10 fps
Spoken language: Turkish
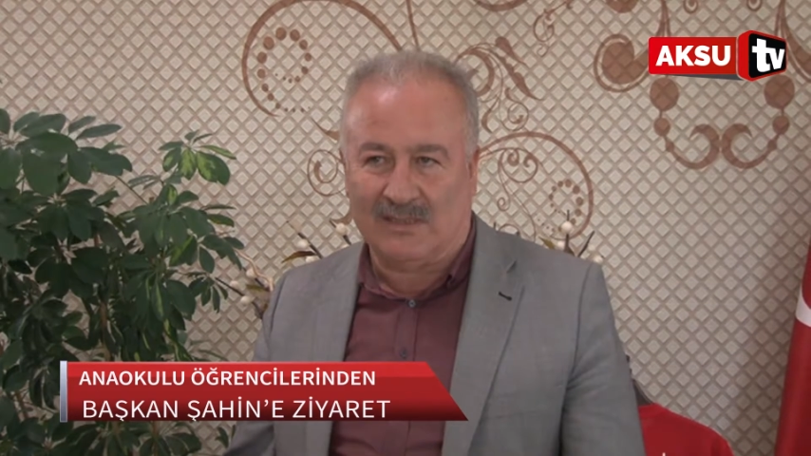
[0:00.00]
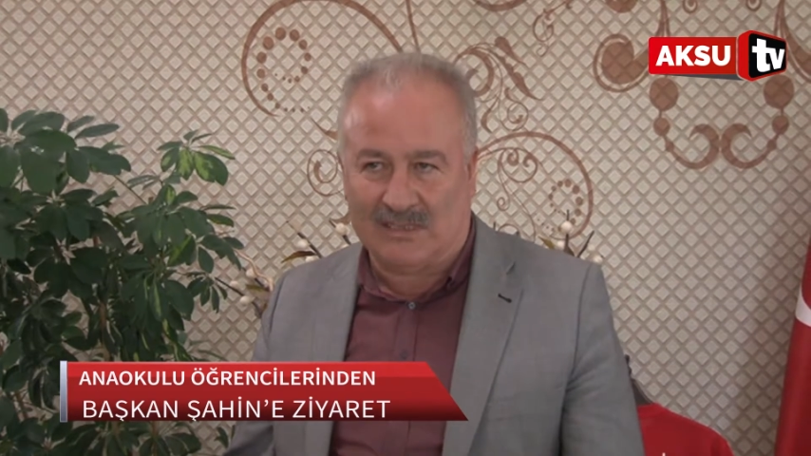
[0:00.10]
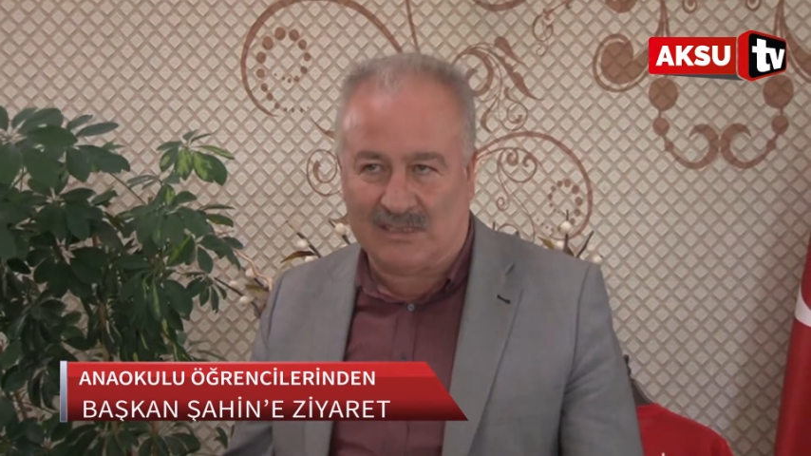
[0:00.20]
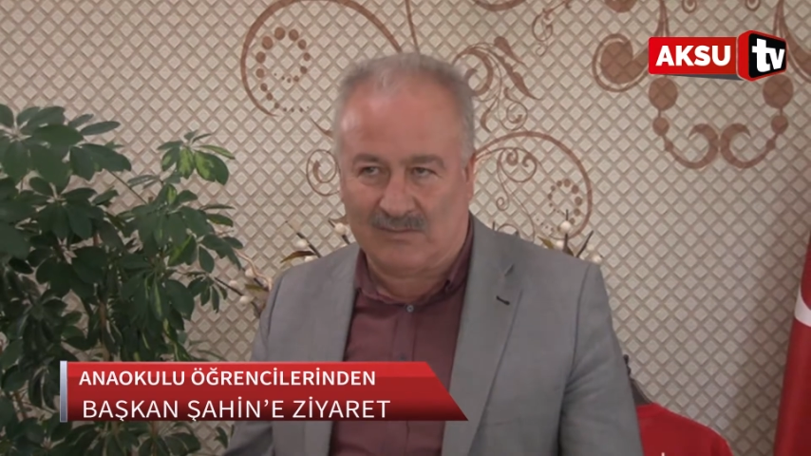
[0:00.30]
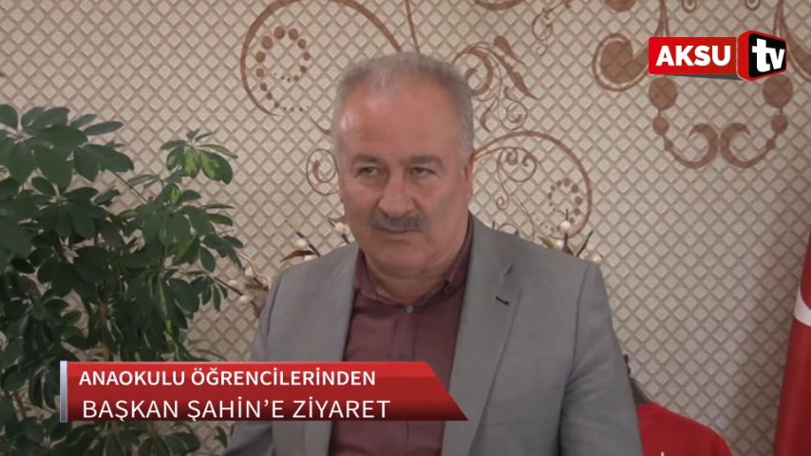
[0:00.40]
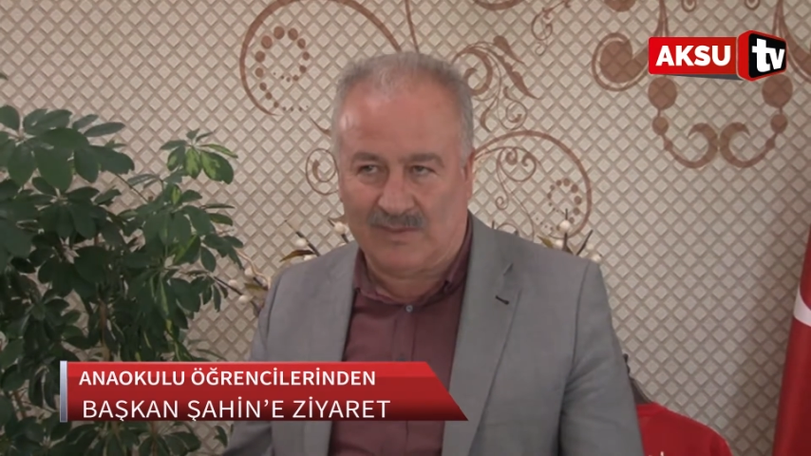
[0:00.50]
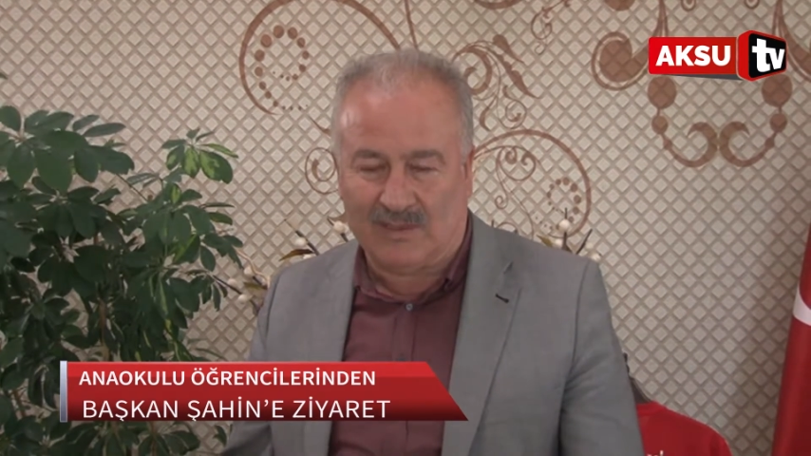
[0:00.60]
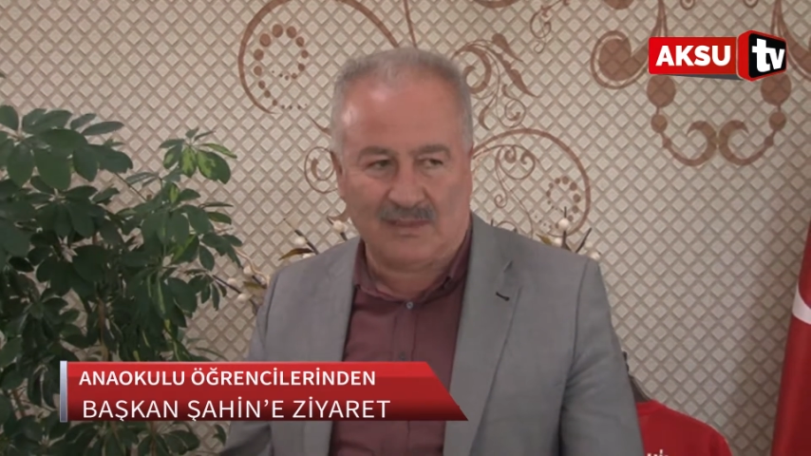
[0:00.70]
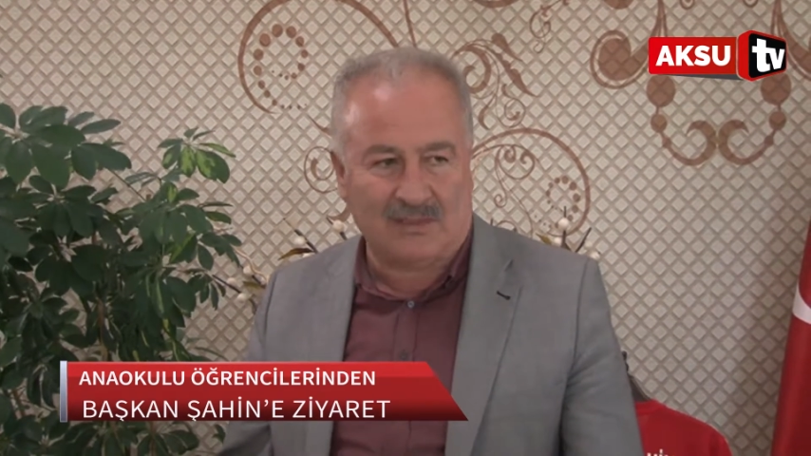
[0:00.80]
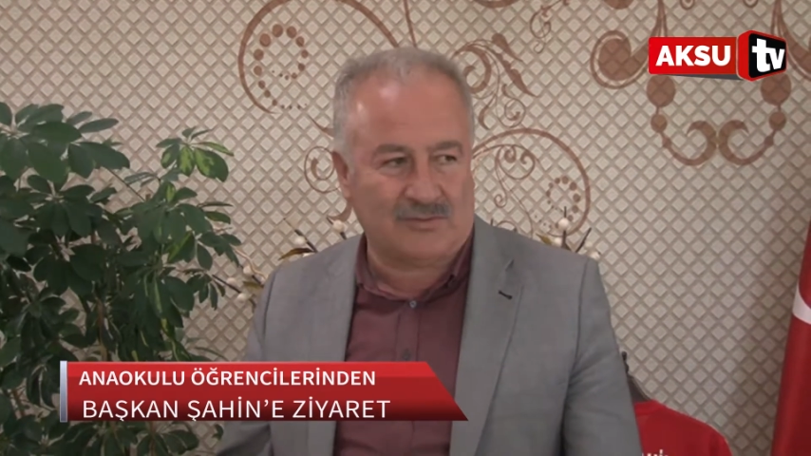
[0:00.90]
destek
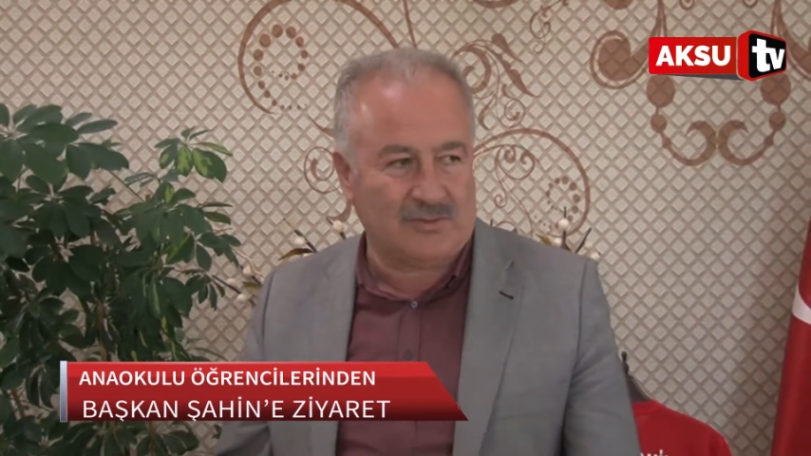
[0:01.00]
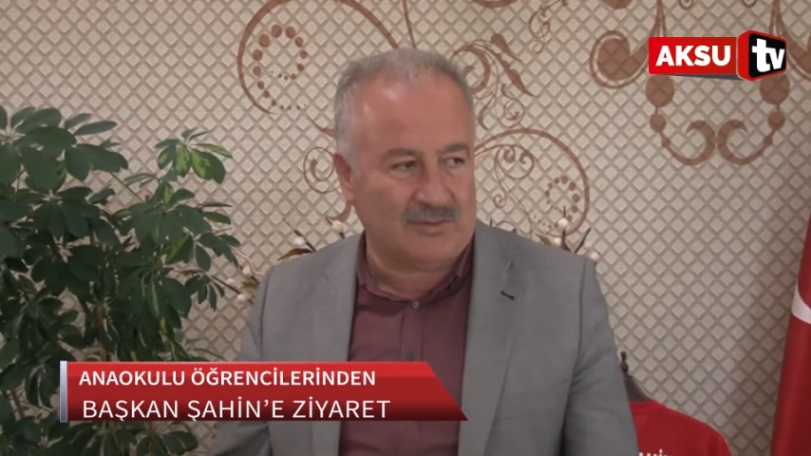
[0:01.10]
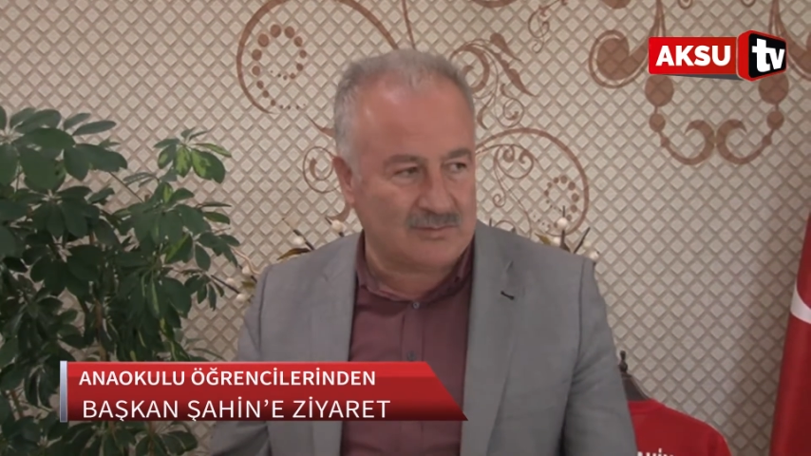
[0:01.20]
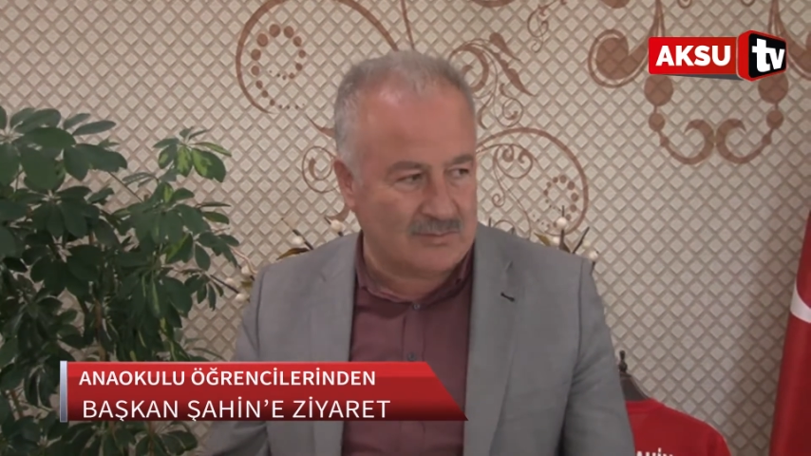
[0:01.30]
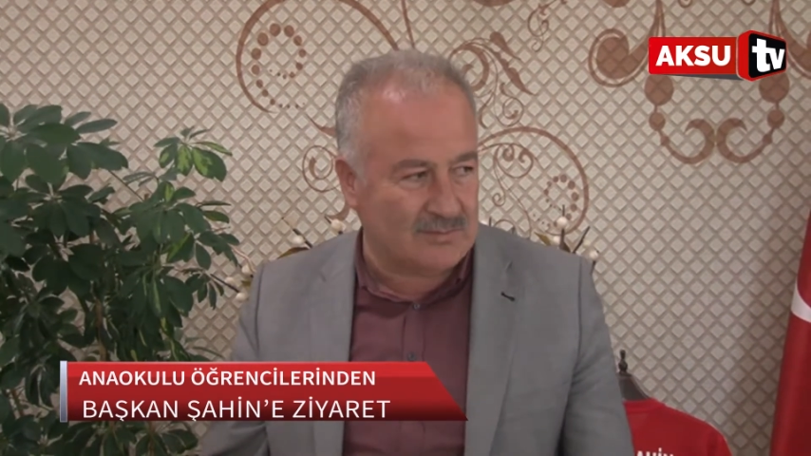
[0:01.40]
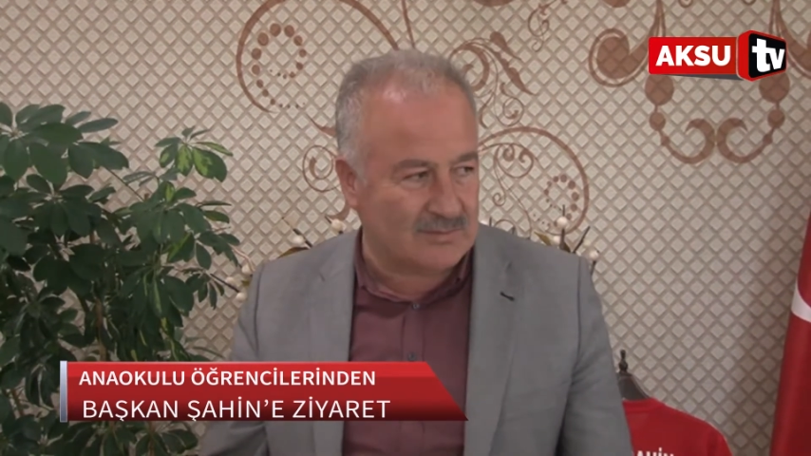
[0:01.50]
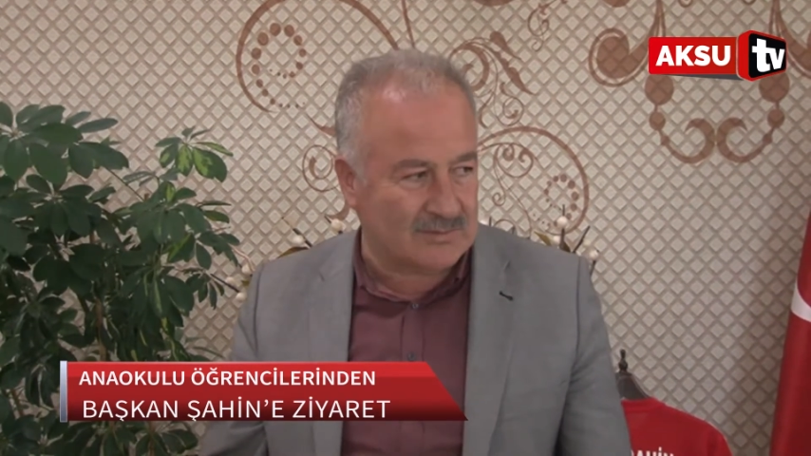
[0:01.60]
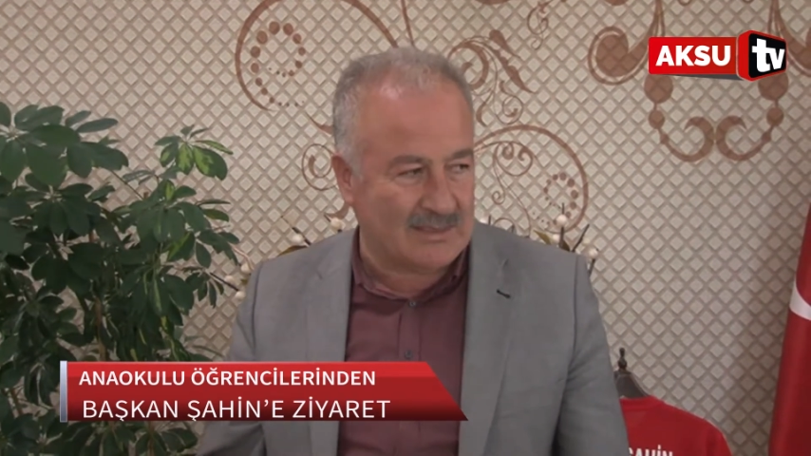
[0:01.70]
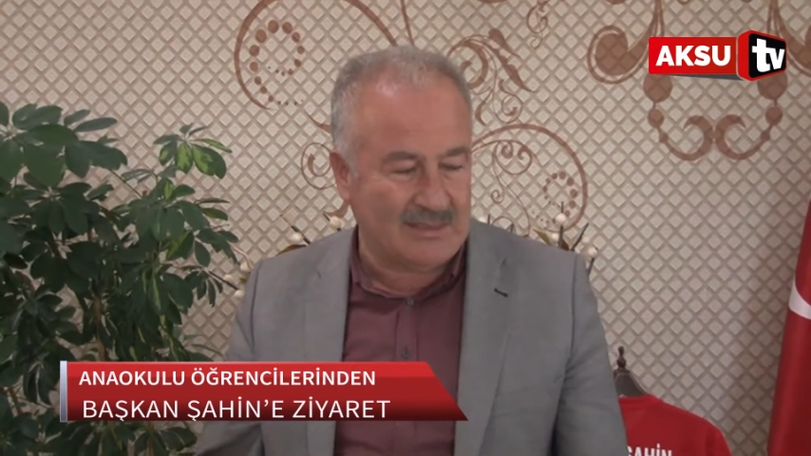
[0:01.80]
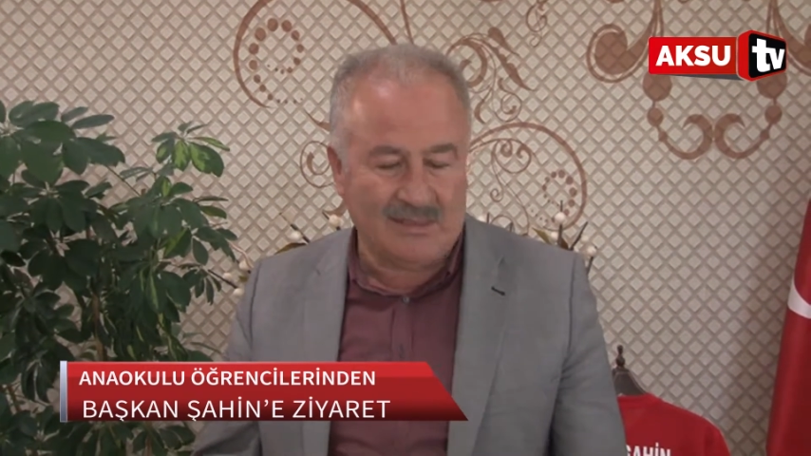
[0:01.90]
olmaya çalışıyoruz,
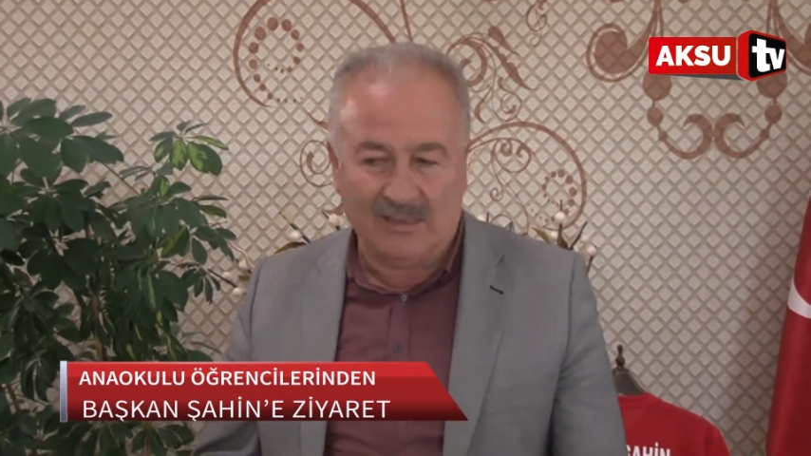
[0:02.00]
oluyoruz da.